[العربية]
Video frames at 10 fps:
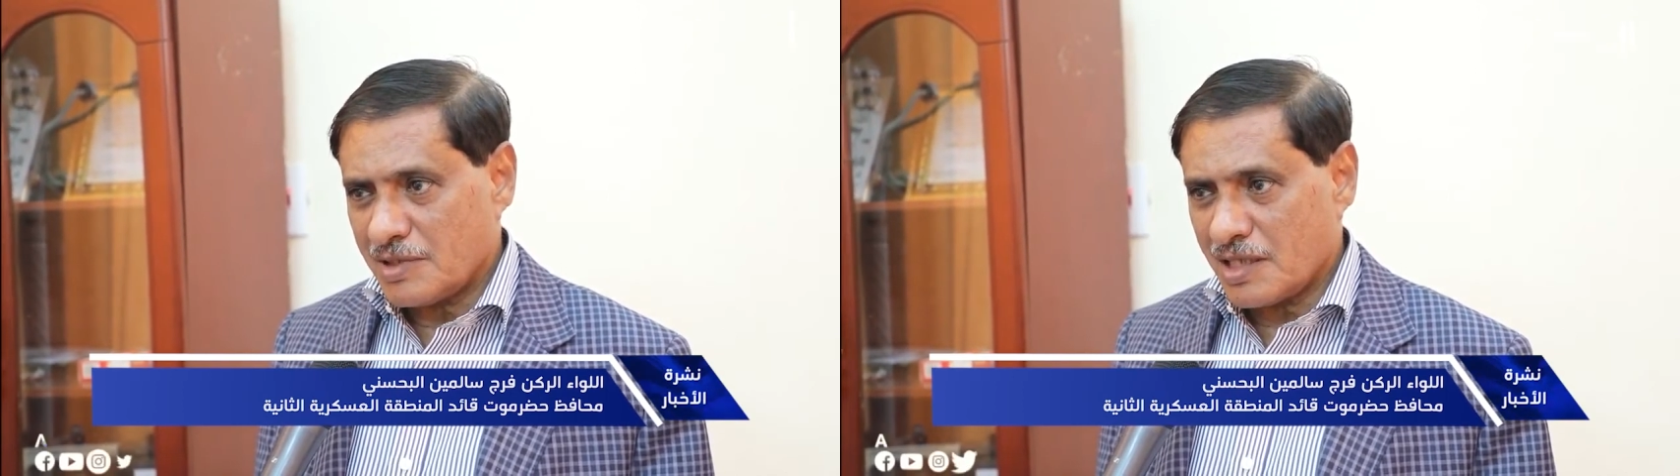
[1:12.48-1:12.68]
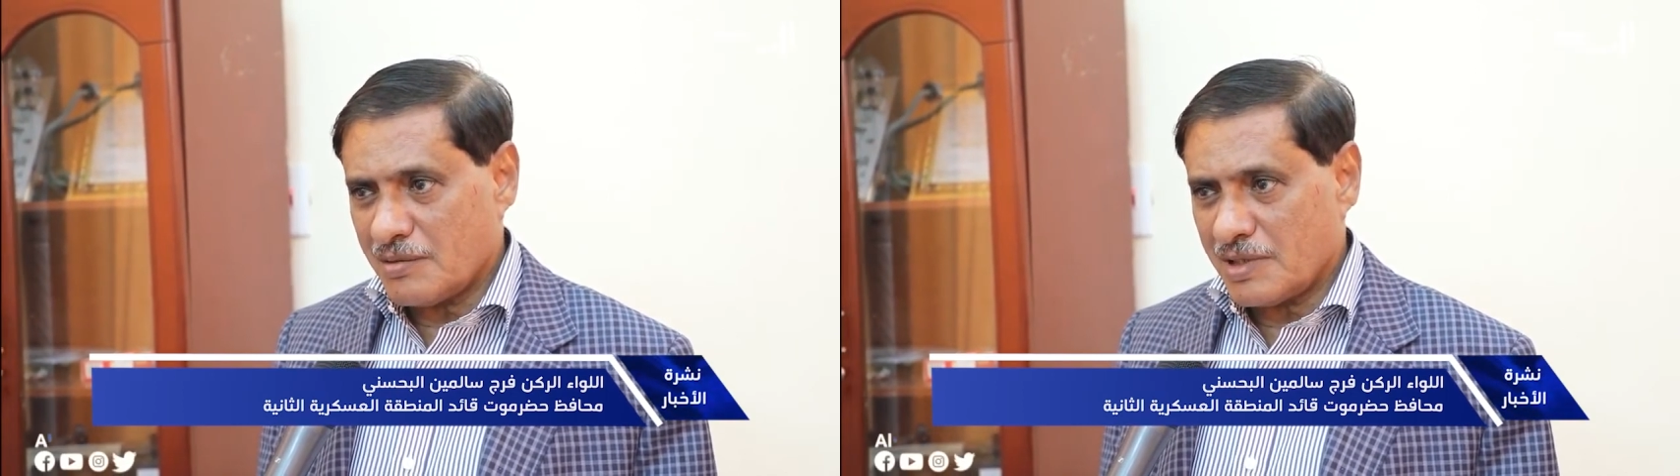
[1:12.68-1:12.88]

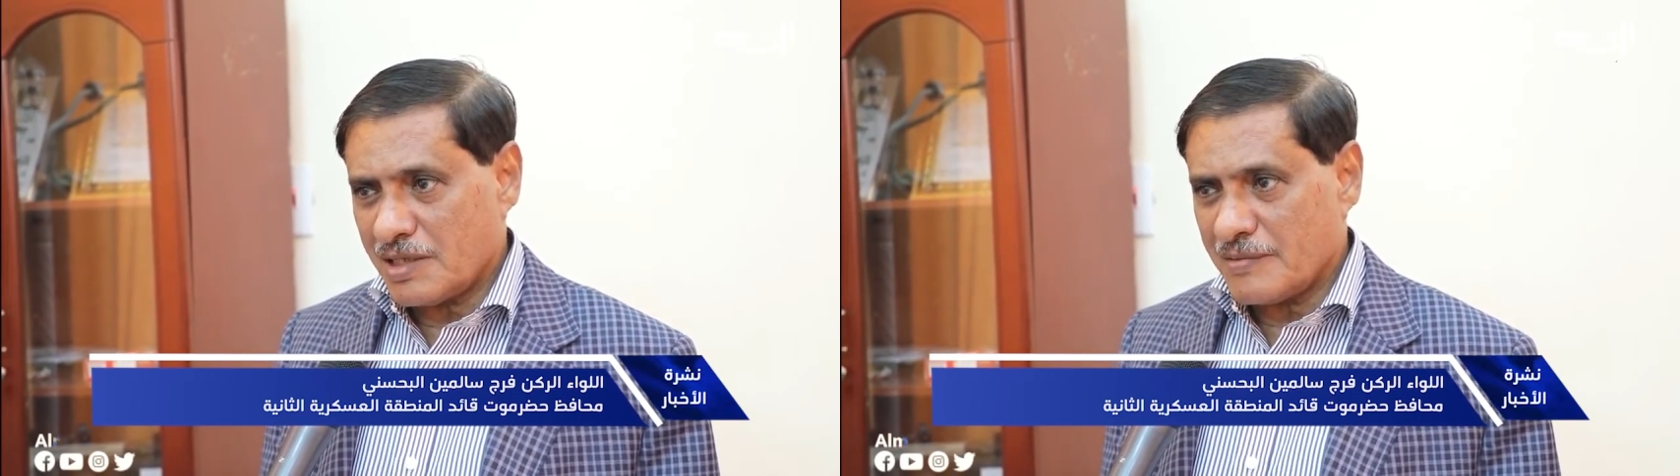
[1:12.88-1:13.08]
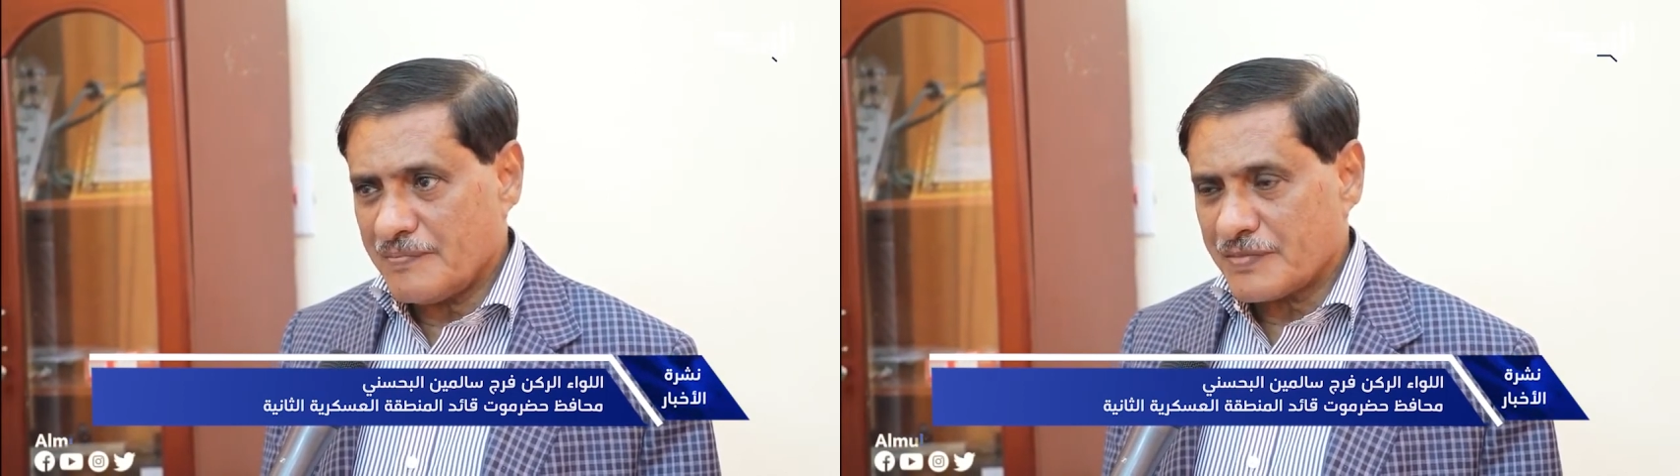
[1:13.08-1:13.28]
من
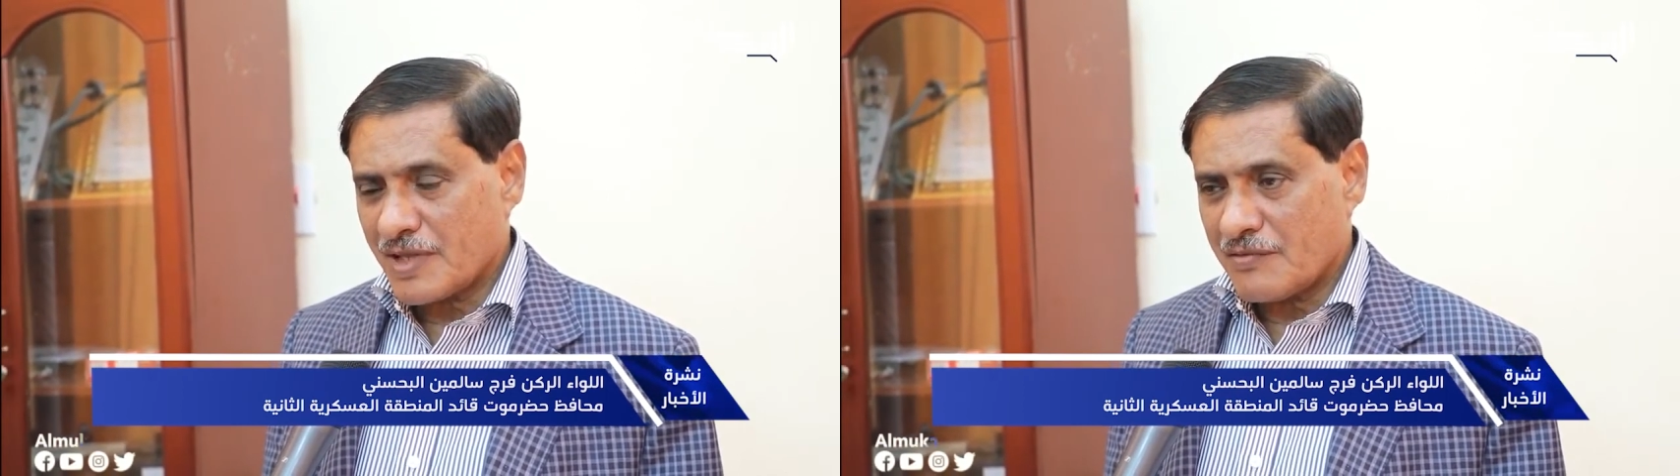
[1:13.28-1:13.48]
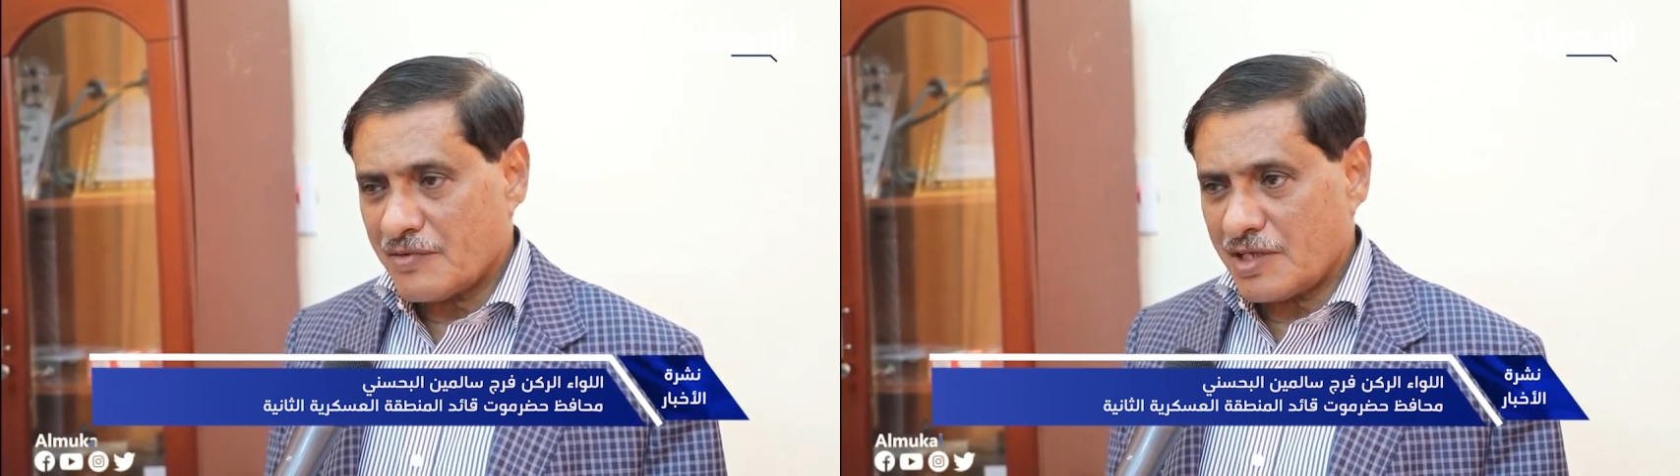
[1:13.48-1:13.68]
قبل
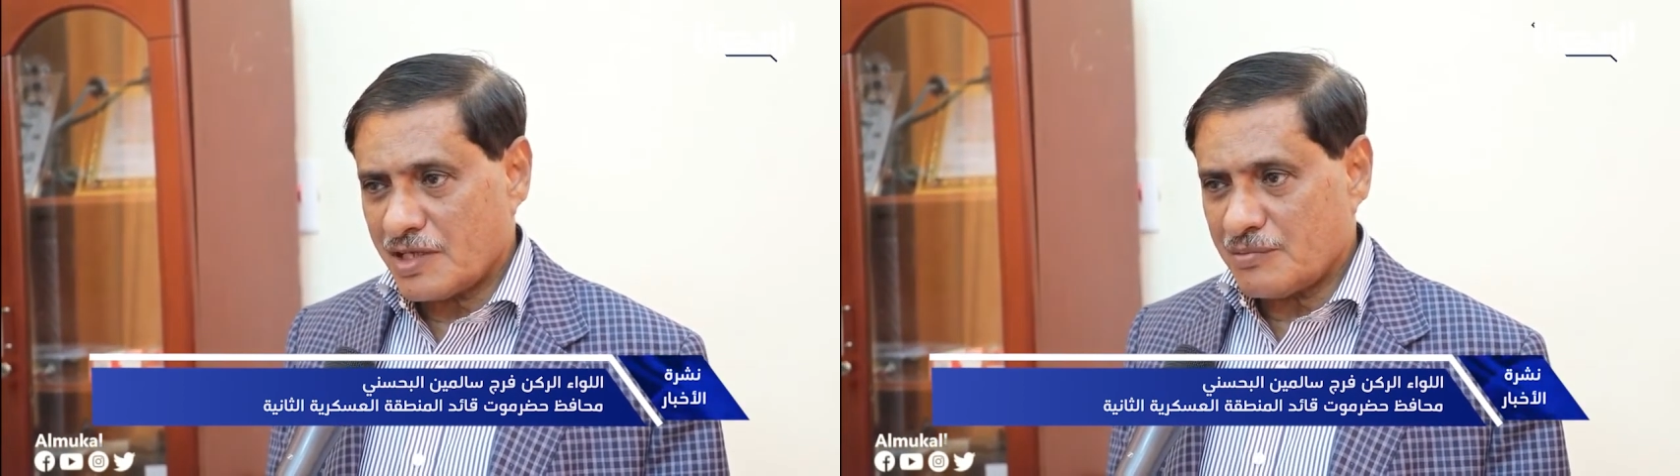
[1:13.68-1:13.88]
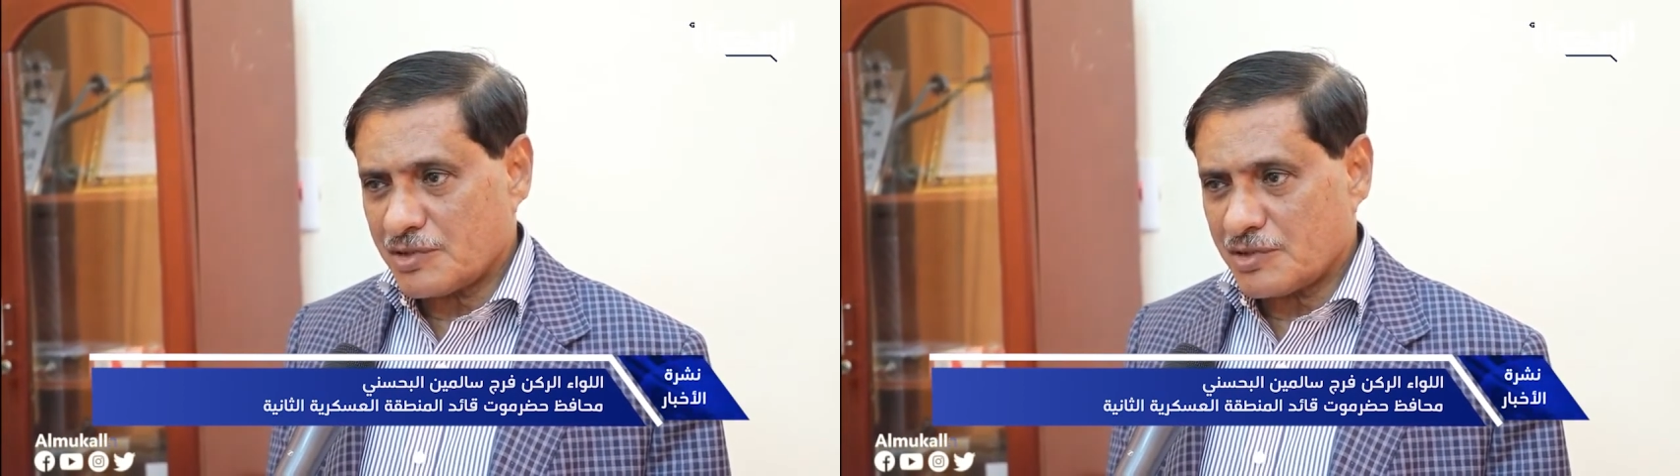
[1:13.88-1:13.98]
فريق